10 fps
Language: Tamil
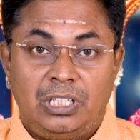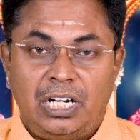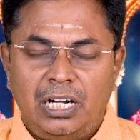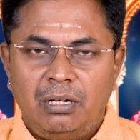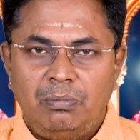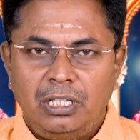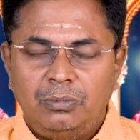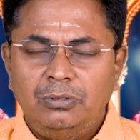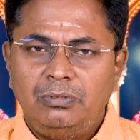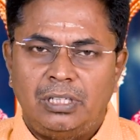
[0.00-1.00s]
இரண்டாம்
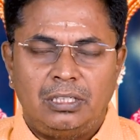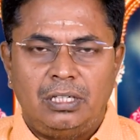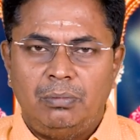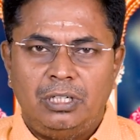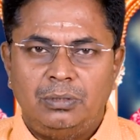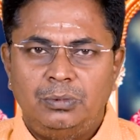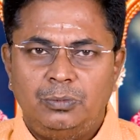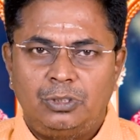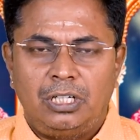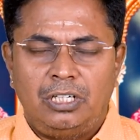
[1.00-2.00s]
பாதமும் நான்காம் பாதமும்
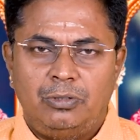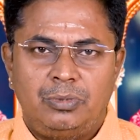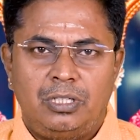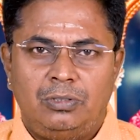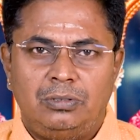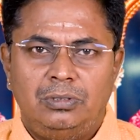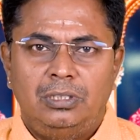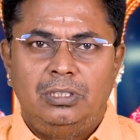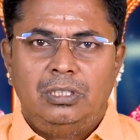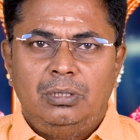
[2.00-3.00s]
புஷ்கர நவாம்சத்தில் வரும்
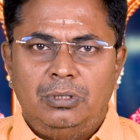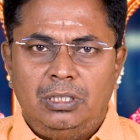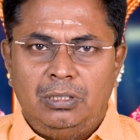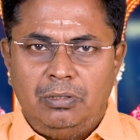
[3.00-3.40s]
இப்போ